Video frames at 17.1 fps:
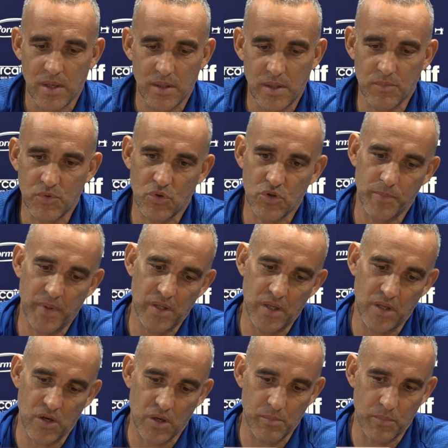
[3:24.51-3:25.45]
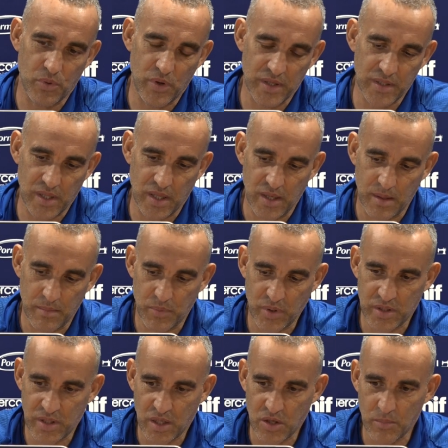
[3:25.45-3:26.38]
temos um respeito enorme por esta,
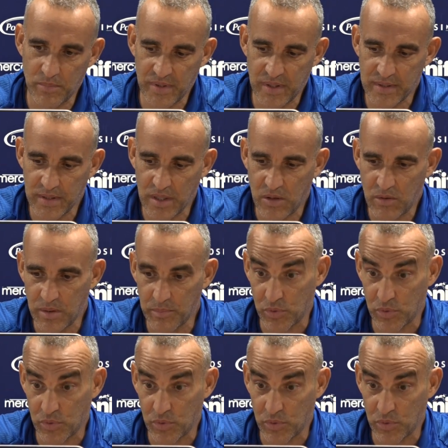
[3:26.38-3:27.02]
por esta competição e